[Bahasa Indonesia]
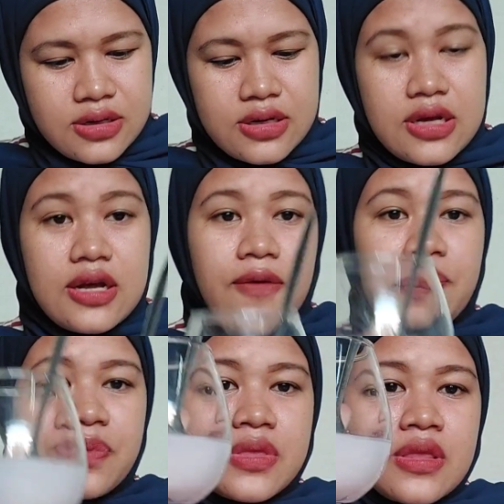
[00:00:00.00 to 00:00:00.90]
Nah,
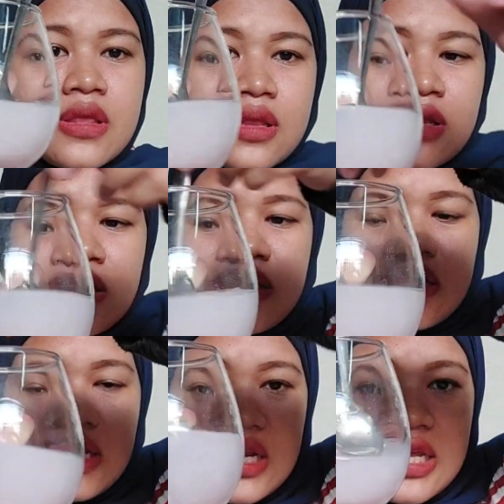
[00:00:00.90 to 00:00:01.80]

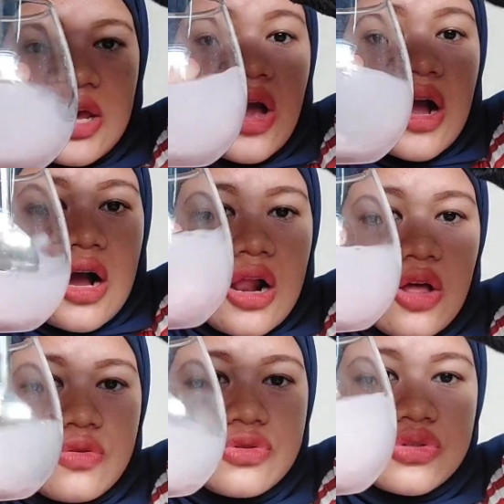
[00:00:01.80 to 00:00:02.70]
ini kalau
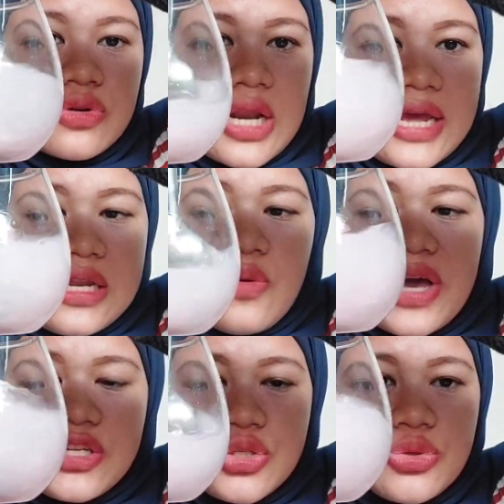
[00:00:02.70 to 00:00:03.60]
untuk Laili
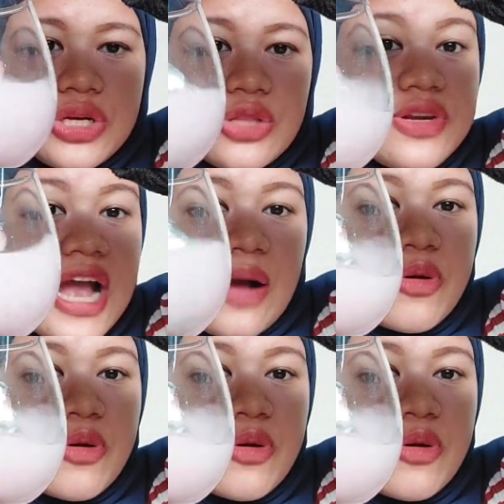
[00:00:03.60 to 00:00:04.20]
Waichu itu dia nggak